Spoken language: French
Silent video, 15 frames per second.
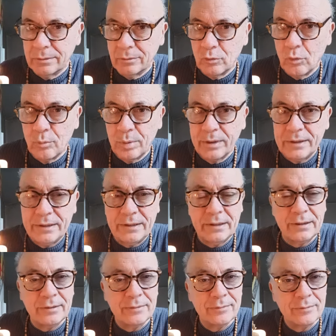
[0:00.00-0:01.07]

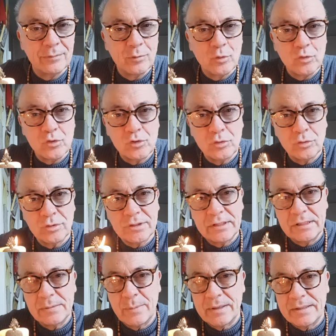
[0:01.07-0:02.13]
compris sur ce qui
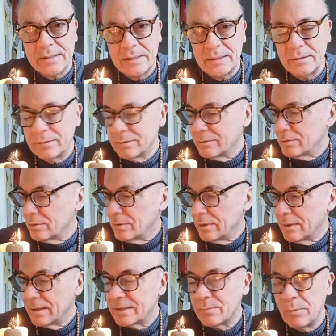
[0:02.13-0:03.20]
se passait euh,
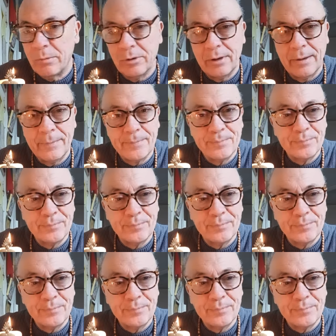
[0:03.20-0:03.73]
à ce moment-là.